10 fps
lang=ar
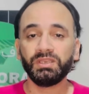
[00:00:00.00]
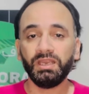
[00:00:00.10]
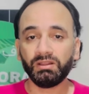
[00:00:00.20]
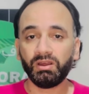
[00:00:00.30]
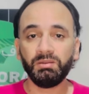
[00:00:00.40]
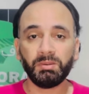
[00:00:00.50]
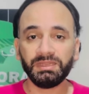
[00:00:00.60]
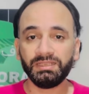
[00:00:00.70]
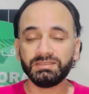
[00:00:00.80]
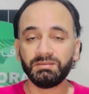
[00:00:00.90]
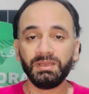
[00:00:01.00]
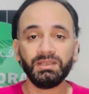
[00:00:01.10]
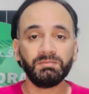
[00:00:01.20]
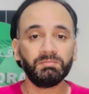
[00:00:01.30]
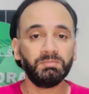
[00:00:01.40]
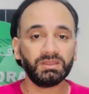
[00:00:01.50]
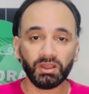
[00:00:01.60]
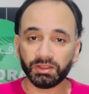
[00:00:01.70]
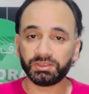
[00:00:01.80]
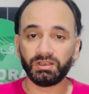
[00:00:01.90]
القريبه من نادي الزمالك
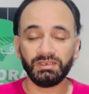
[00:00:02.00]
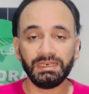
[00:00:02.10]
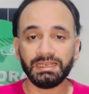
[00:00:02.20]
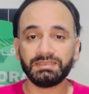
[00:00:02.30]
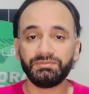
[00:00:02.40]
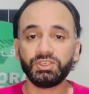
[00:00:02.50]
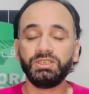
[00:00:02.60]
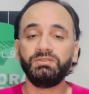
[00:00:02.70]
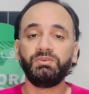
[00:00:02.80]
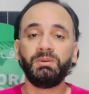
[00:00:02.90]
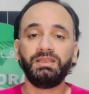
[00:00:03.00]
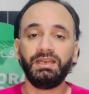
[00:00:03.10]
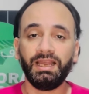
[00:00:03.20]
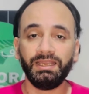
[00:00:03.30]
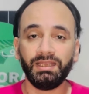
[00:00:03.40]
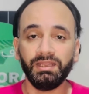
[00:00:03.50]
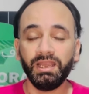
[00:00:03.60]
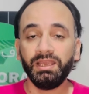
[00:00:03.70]
بتاثر للاسف الشديد في بعض الاحيان